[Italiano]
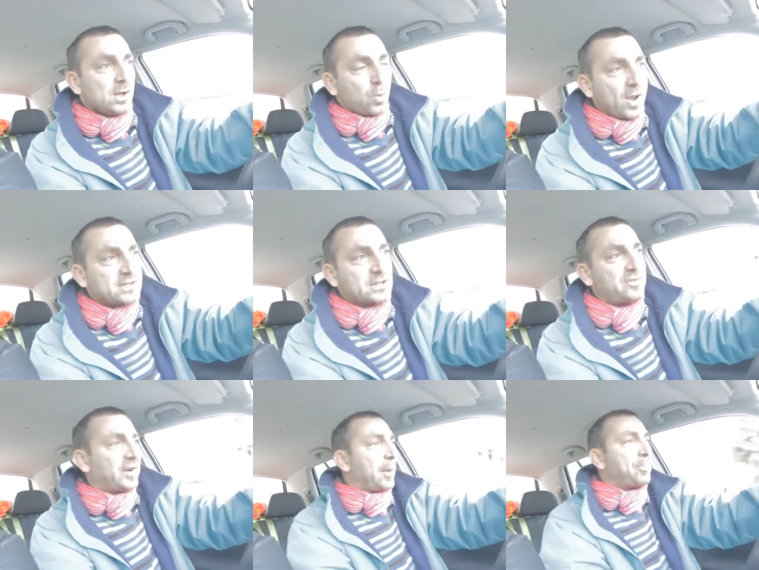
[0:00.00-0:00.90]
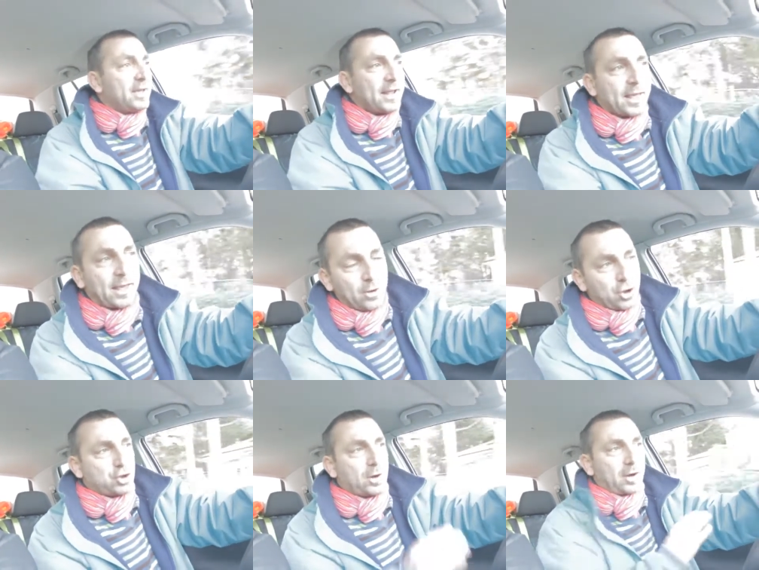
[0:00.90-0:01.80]
Questo si fa capire che il
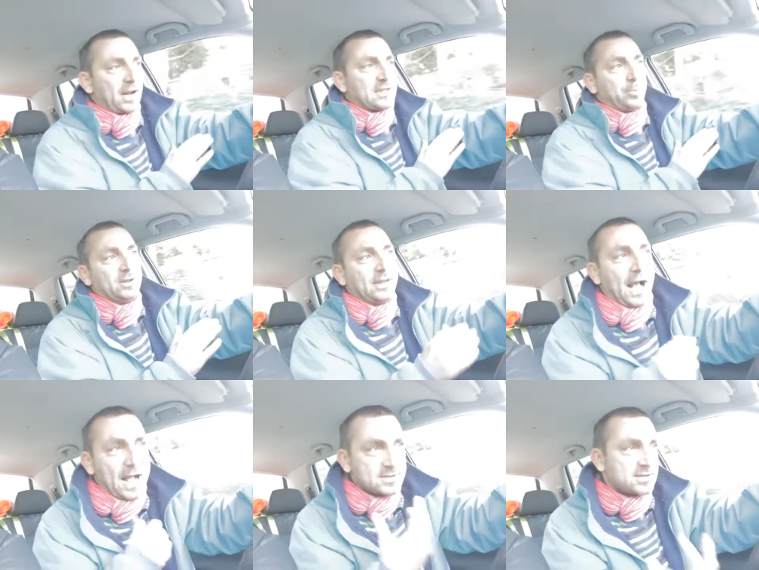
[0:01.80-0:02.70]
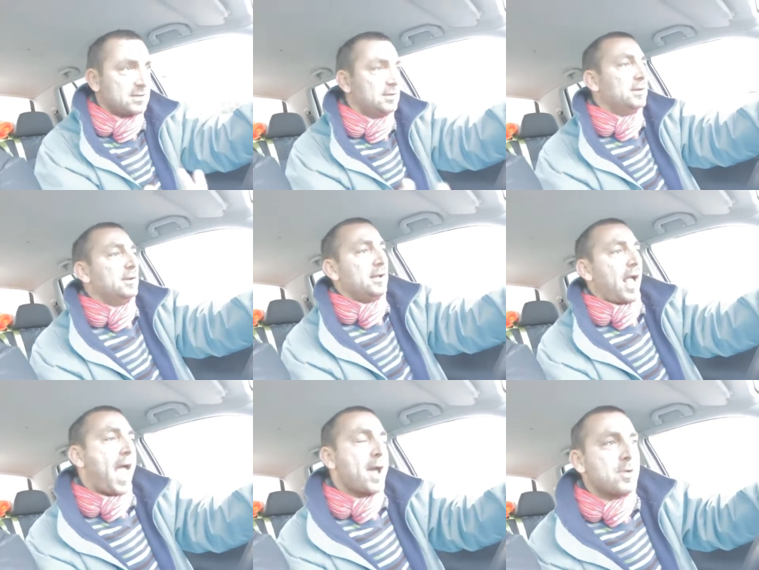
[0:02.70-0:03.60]
nostro classe politica, anzi,
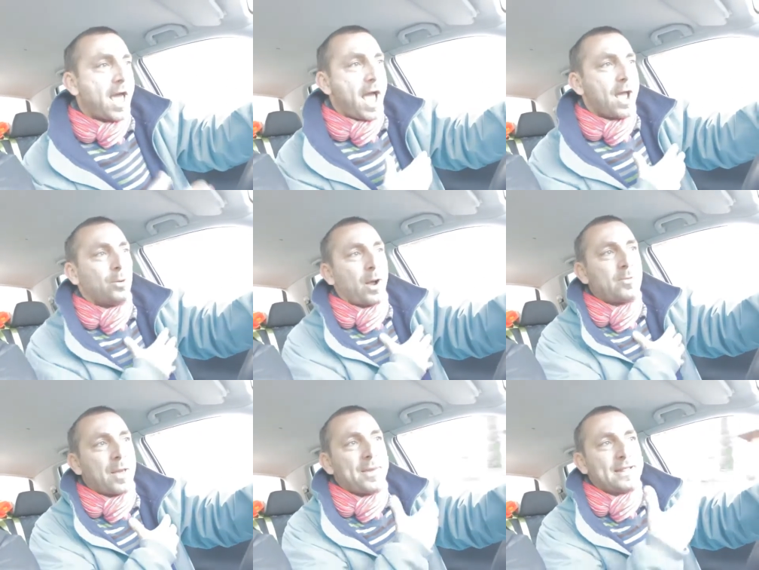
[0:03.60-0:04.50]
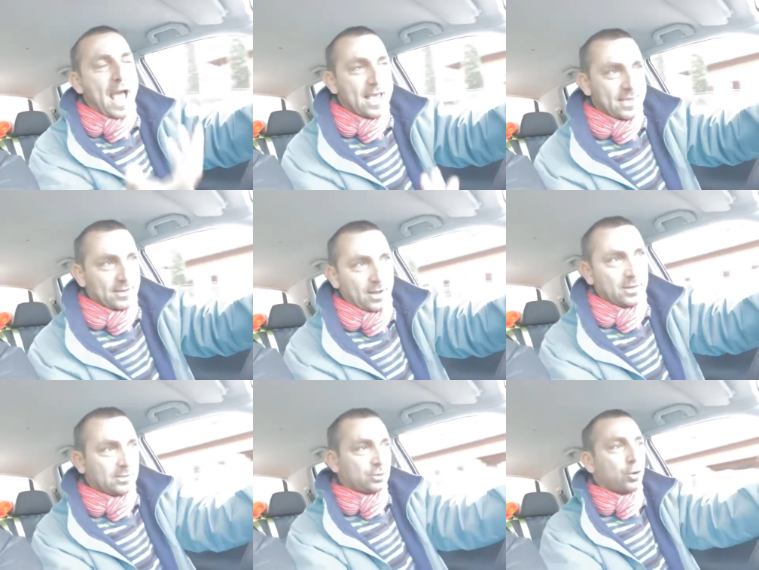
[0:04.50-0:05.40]
è una, è una medaglia
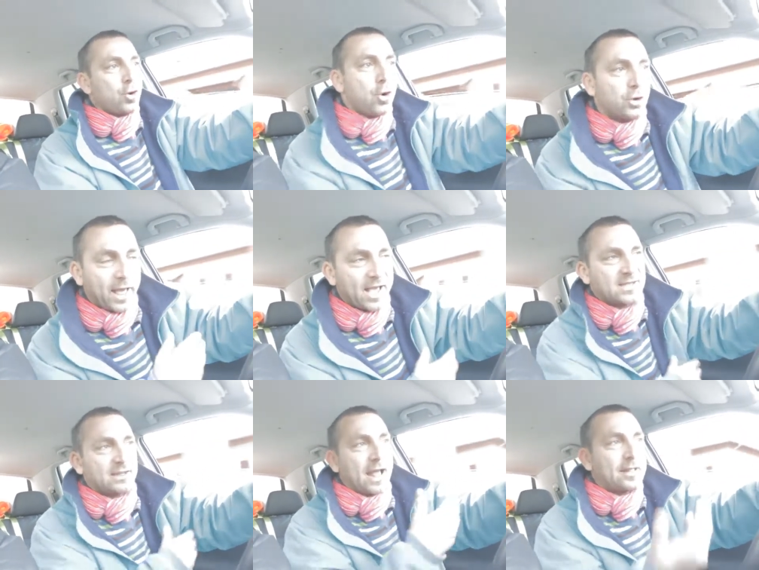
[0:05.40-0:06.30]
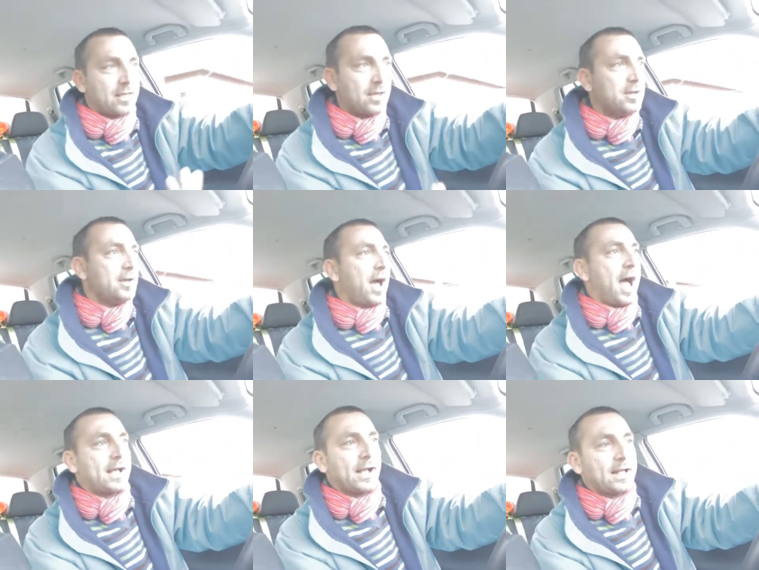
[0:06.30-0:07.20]
d'onore essere andati
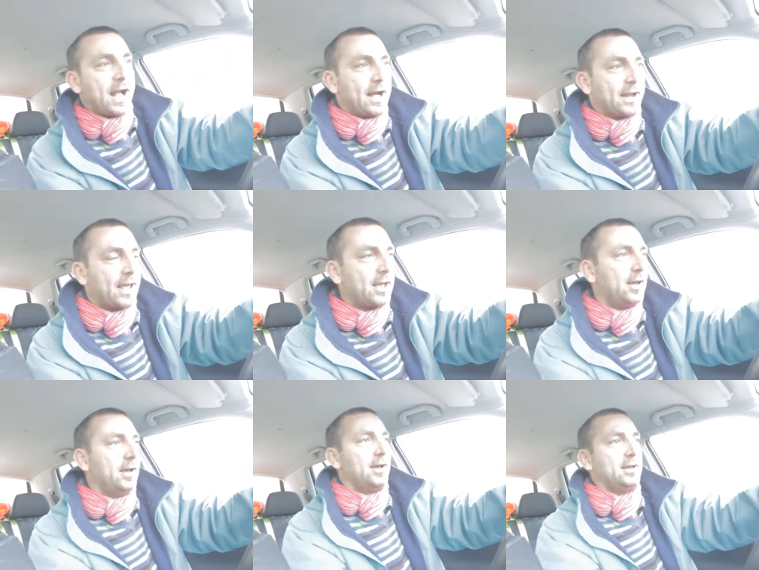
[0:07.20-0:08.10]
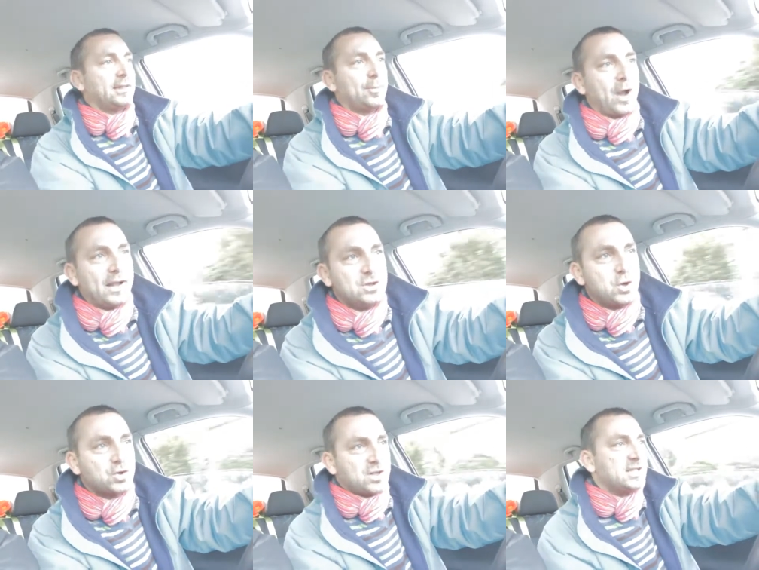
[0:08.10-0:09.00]
a calcare eh, i tribunali di
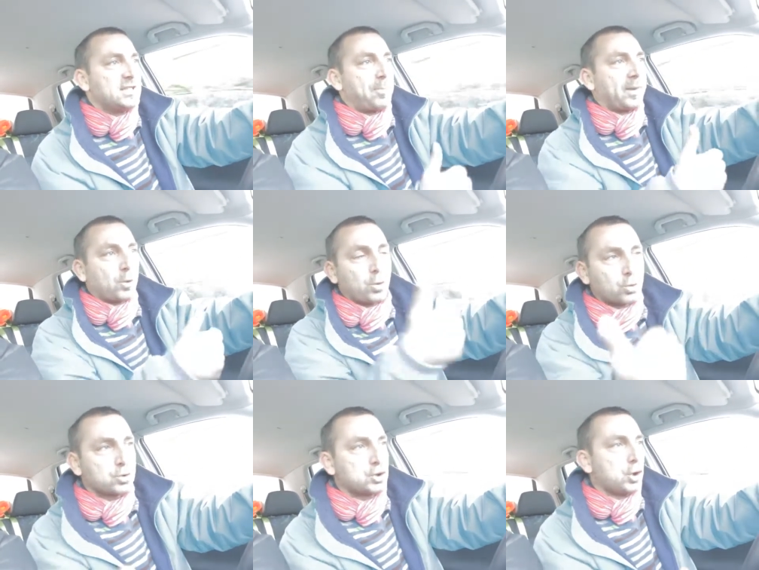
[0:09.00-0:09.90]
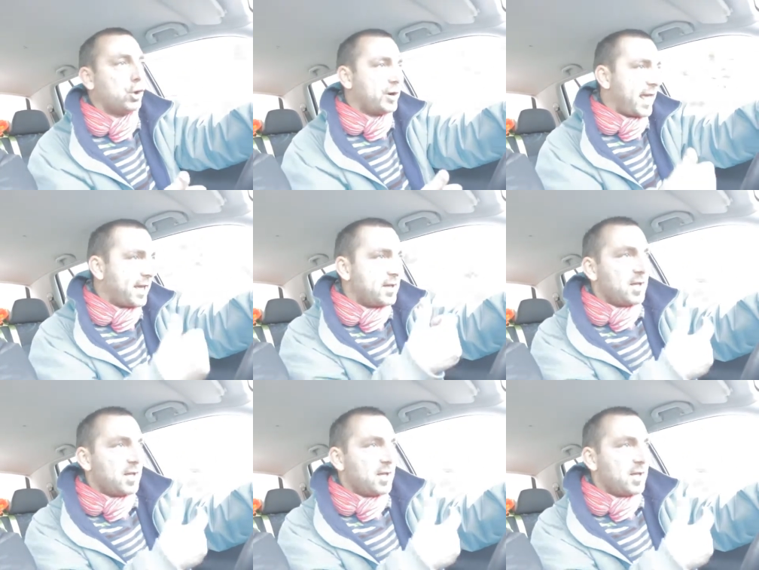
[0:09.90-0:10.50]
giustizia per corruzione,